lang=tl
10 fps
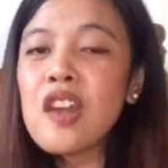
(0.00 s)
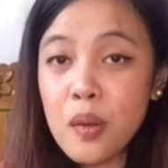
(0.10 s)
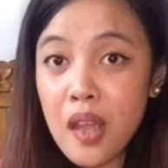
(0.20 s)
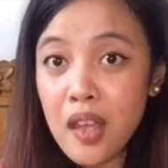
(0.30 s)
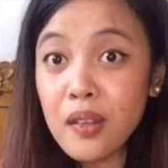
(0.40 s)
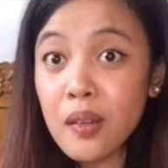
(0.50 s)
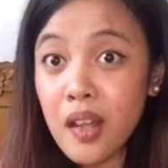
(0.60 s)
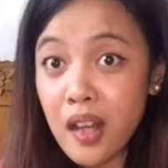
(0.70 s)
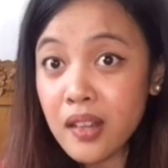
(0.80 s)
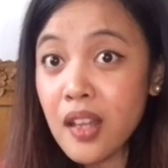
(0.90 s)
So, yeah, ito
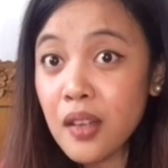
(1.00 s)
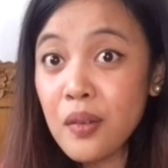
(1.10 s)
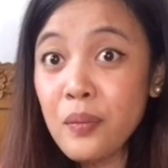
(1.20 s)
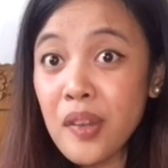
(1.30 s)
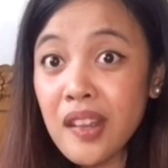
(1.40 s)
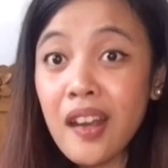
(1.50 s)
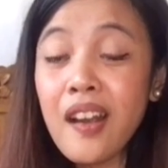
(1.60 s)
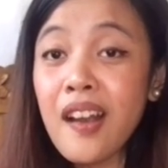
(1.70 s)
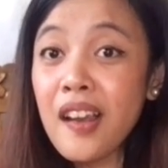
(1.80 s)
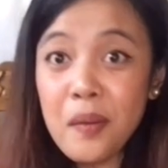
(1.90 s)
na ata yung
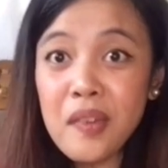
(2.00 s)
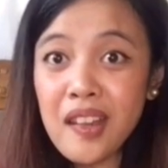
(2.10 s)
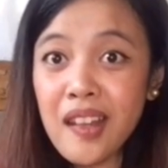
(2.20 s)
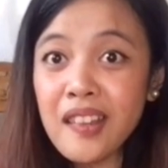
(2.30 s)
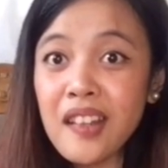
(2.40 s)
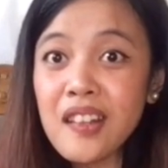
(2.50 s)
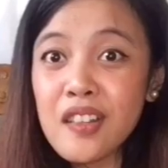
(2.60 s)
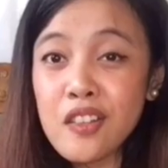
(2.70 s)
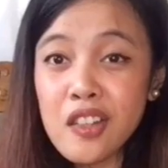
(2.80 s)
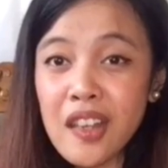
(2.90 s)
pinakang alam na nating
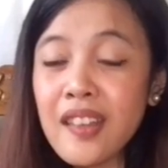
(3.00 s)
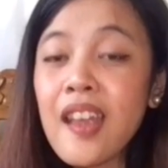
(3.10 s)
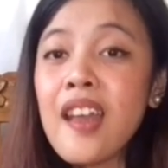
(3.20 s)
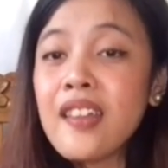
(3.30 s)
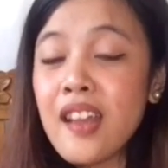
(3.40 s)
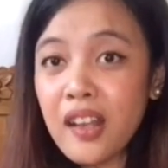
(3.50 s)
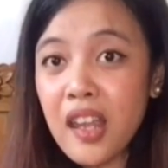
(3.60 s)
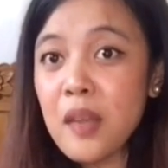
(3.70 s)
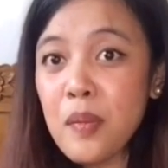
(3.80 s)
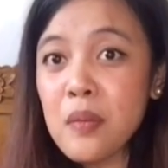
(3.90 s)
legit na K-pop